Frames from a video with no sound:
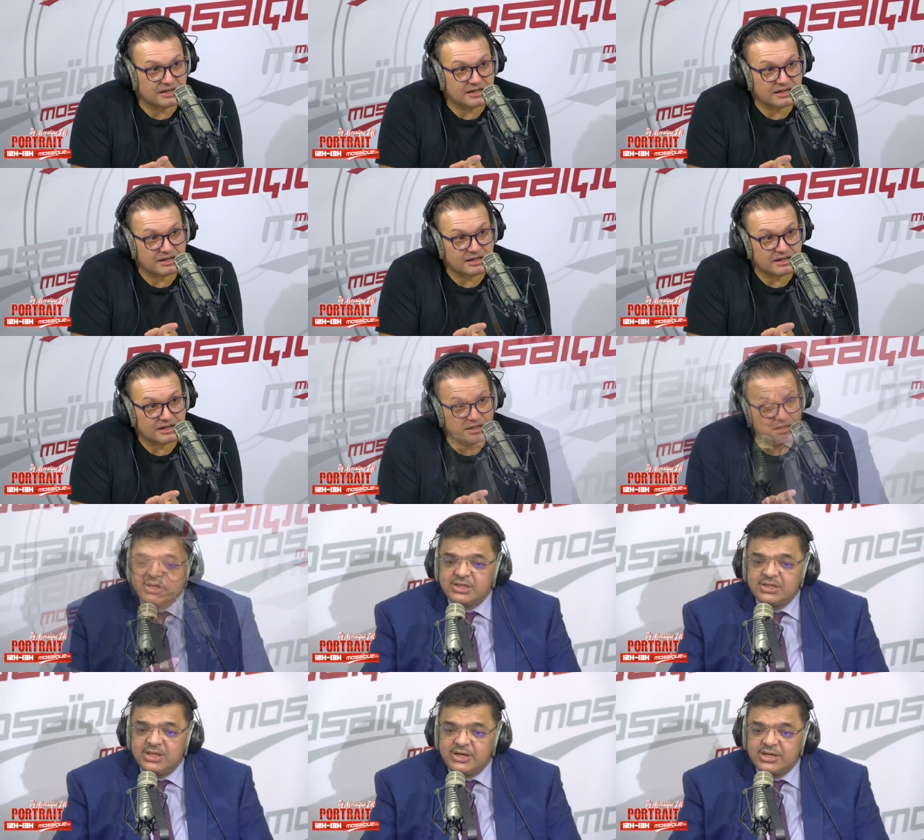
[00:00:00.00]
مشينا في
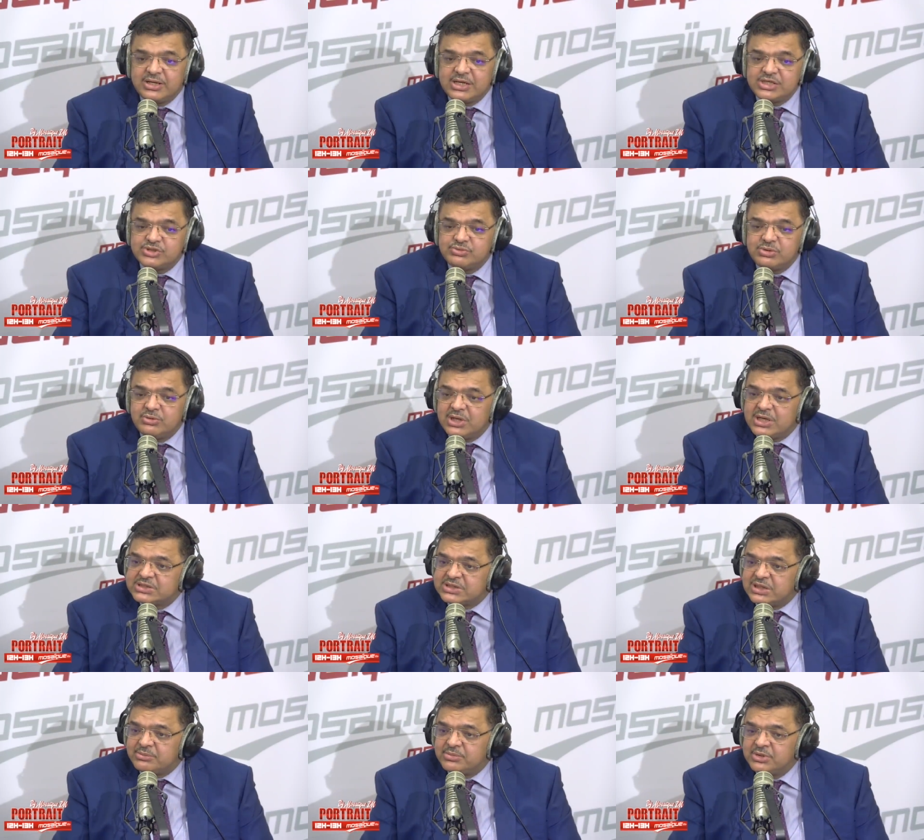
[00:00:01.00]
الخيار الاسوء
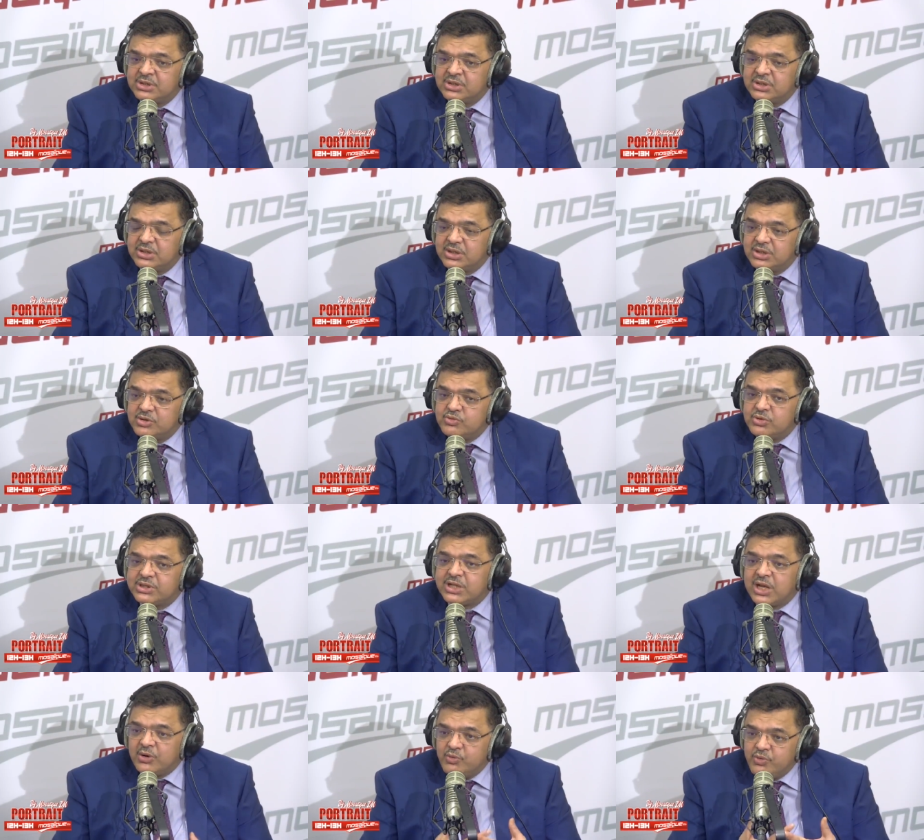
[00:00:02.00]
والاصعب اللي هو
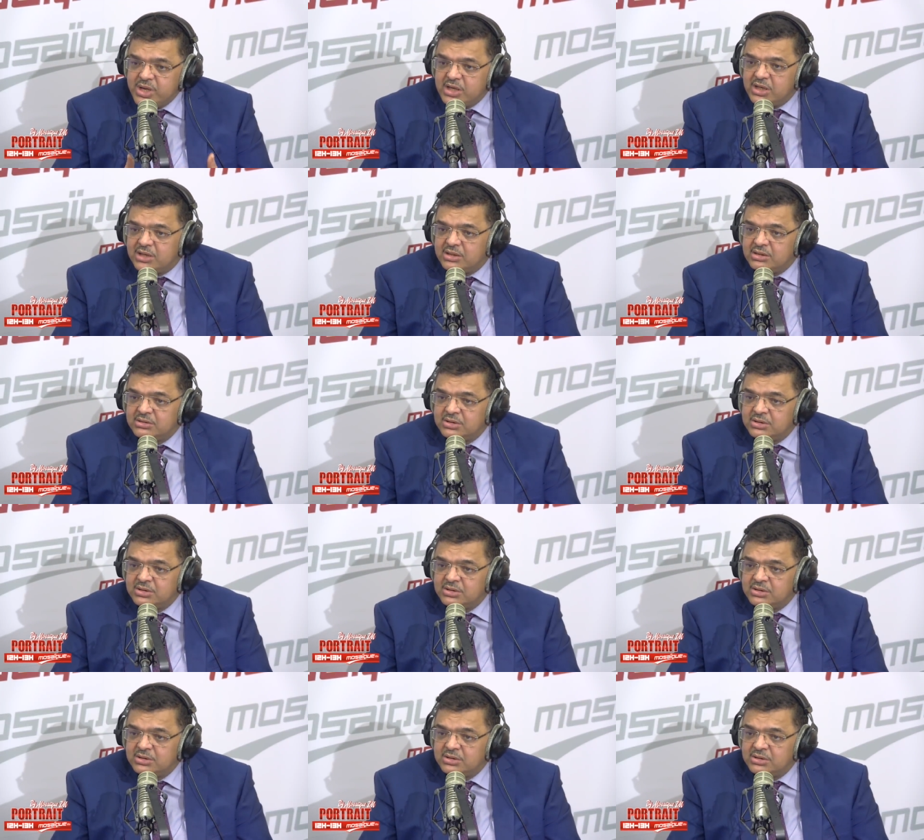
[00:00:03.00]
التحويل